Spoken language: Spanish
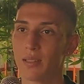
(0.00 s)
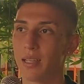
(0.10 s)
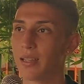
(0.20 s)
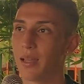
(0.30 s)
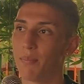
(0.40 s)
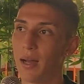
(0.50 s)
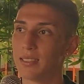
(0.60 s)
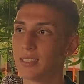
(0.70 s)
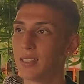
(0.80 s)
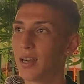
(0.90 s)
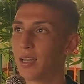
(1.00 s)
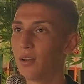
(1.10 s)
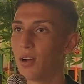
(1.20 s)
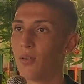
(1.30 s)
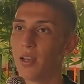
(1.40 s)
qué, pasa, será que
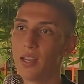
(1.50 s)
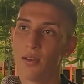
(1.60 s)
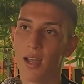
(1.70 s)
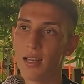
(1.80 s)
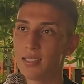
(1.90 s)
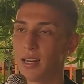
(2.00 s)
bajó el nivel,